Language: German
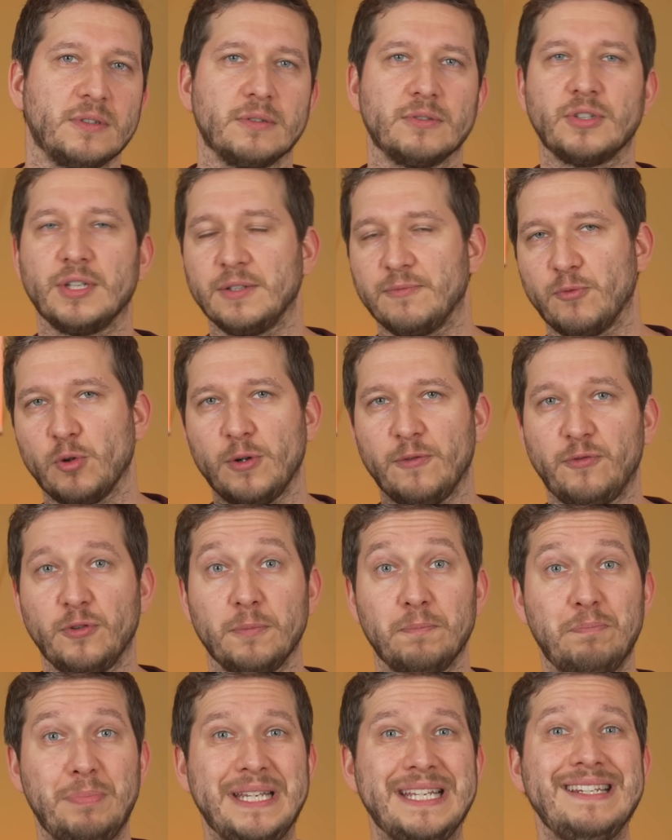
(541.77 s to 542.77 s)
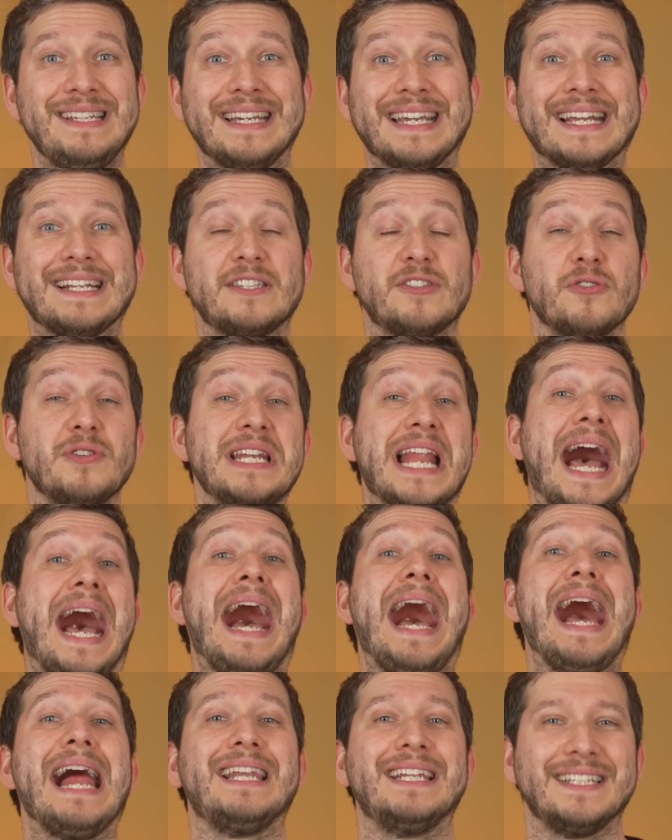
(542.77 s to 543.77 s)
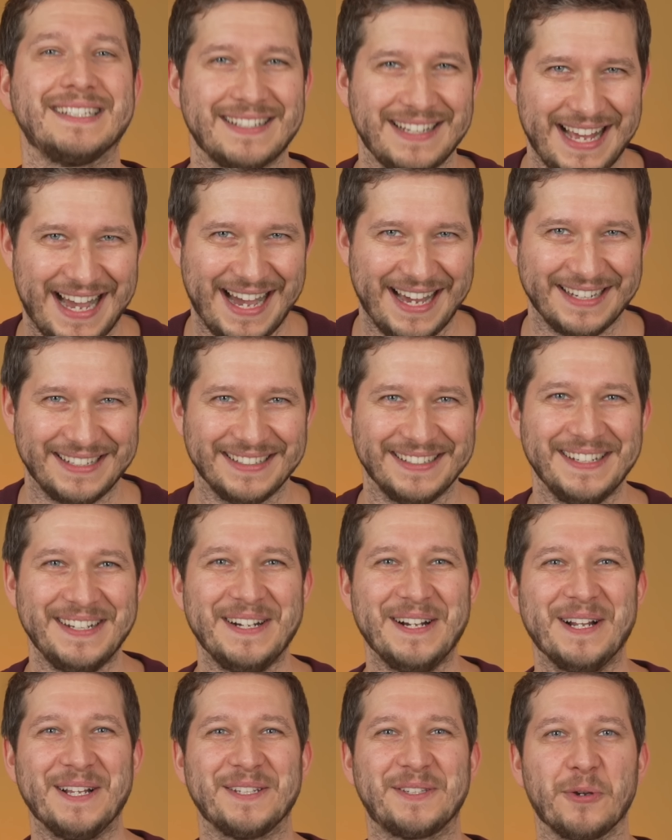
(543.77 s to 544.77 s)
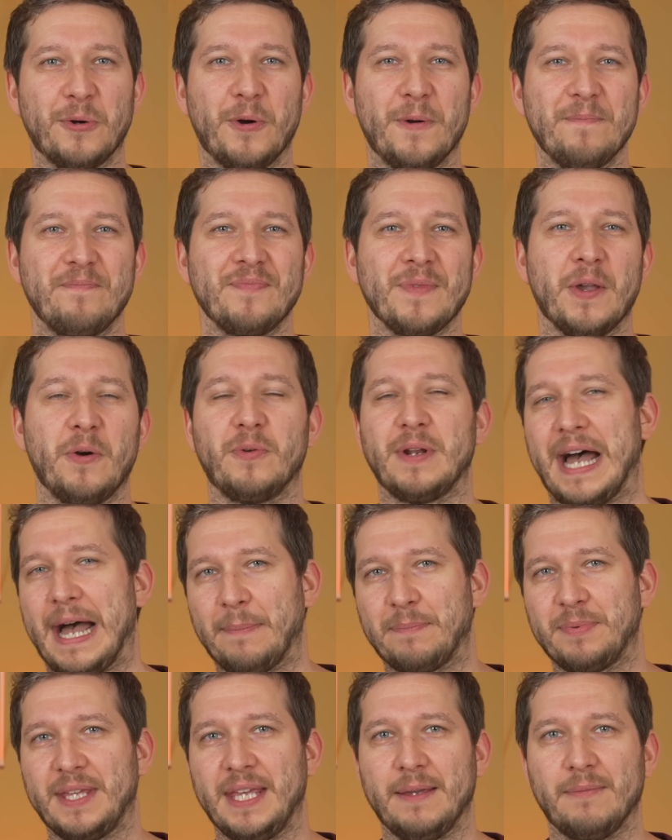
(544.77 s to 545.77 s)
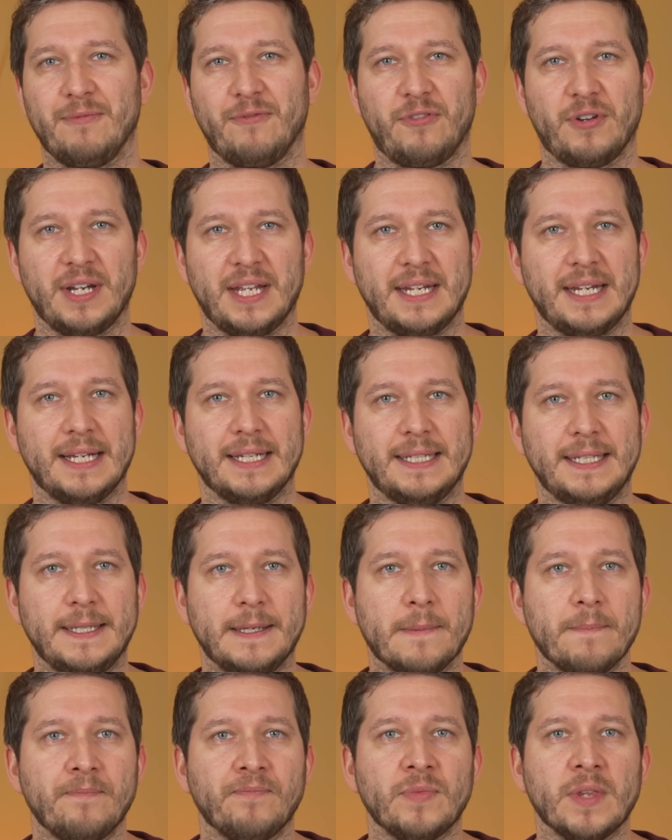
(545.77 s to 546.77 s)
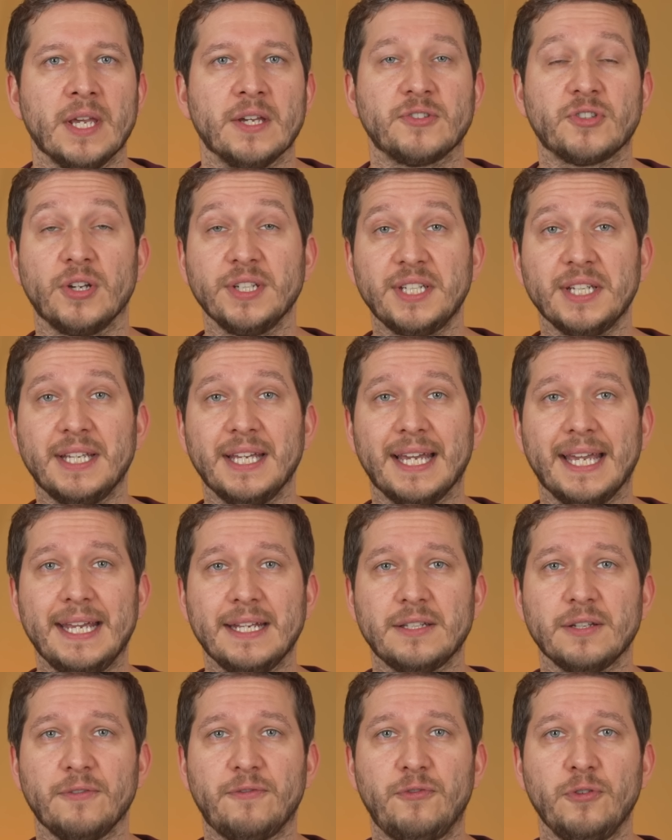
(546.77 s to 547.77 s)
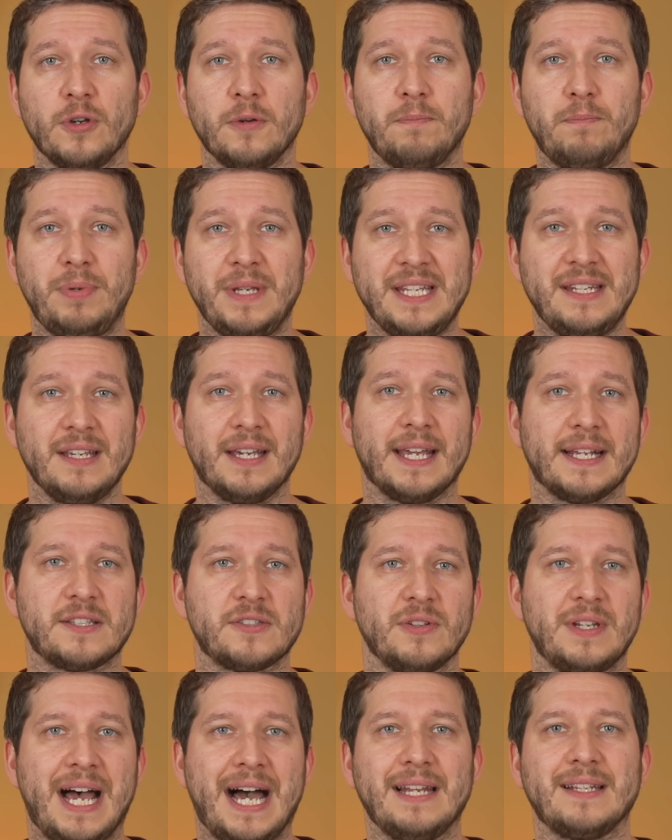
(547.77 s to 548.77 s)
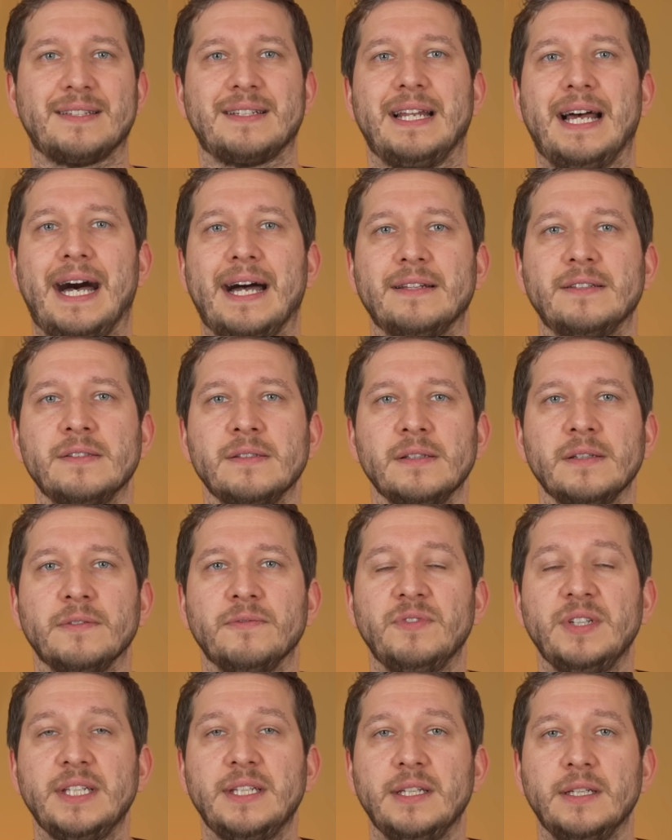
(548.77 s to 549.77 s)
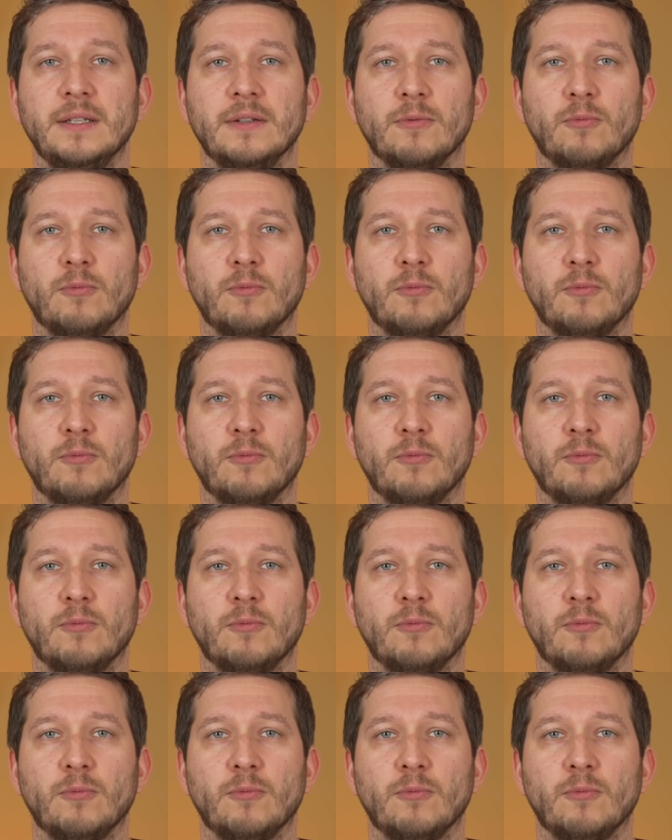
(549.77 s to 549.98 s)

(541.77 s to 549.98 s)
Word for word: Äh, steht wohl für bidirektionales Laden. So, oder Abgeben von Energie. Solche Geräte für bidirektionales Laden, wie die